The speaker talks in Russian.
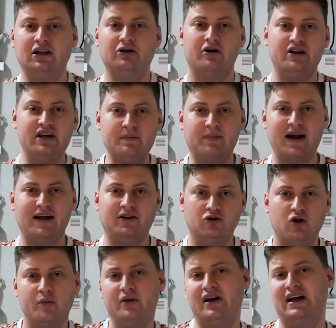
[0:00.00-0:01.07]
но и про
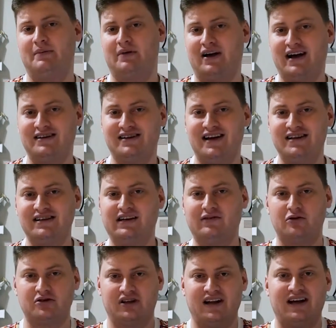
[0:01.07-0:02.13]
Нобеля, и про
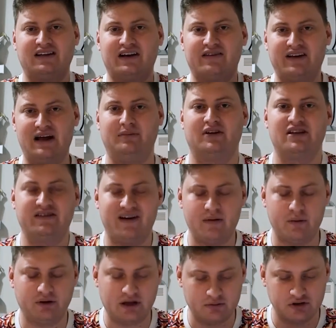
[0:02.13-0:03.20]
Казанского узнал одновременно с
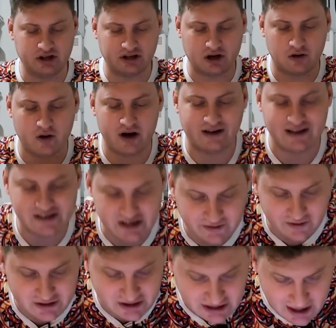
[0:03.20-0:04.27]
вами, потому что такое
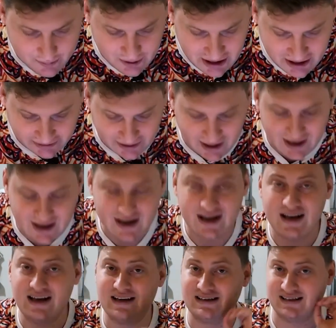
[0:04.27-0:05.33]
анонсировать не принято.
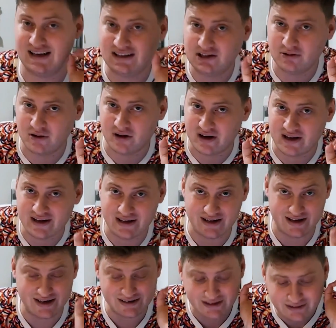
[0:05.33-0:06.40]
Зато
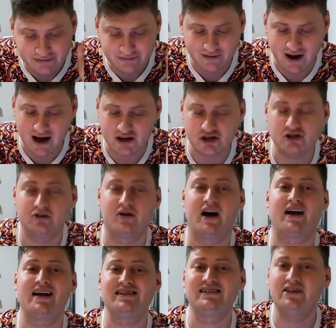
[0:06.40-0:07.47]
есть инфа, что
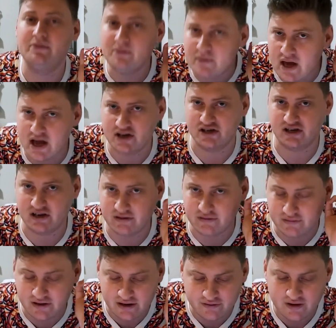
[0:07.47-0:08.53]
гораздо меньше
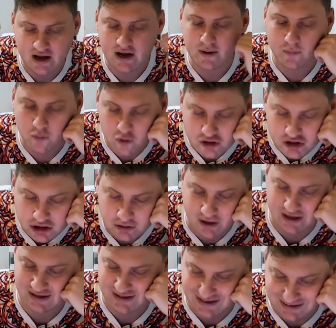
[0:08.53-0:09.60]
эфиров будет у
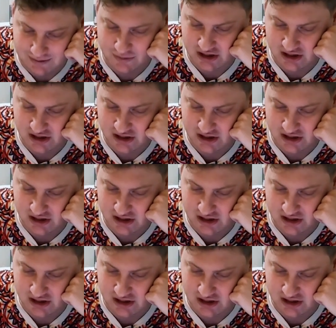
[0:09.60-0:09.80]
Александра